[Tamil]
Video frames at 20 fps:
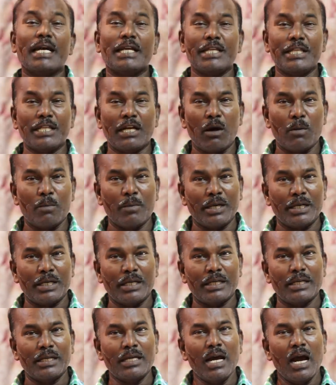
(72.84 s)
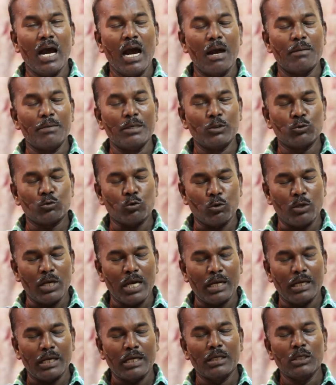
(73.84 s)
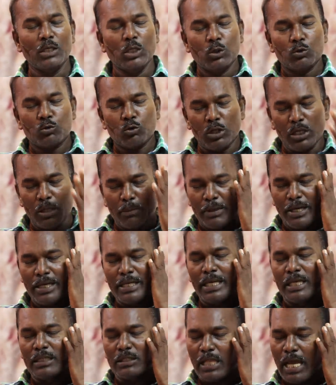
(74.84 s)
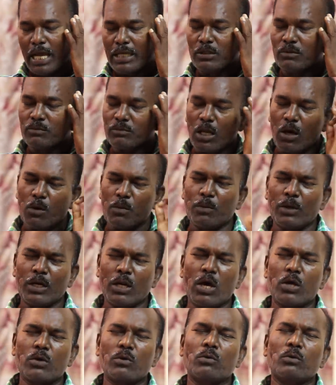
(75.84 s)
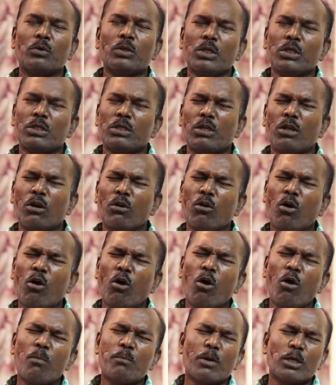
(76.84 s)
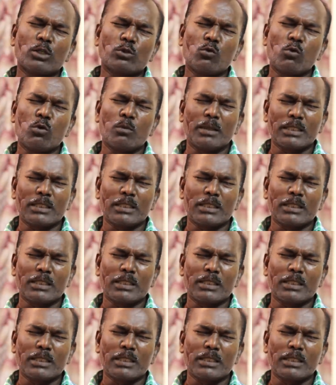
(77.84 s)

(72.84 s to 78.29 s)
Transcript: அழியிறா மாதிரி அப்படின்னு சொன்னாங்க சொன்ன பிறகு என் தாயும் தகப்பனாரும் எல்லா பட்னூல்